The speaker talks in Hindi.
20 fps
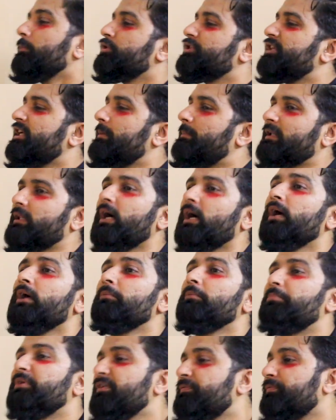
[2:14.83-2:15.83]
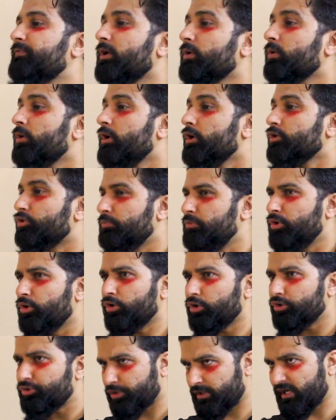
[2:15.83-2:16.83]
मुझे ये पता ब्रीफ करो तुम लोगों
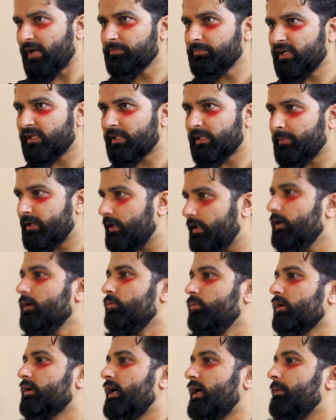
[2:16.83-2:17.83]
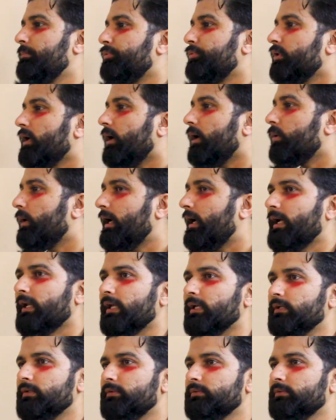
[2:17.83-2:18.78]
को जो काम किया था मैंने वो काम पूरा हुआ या नहीं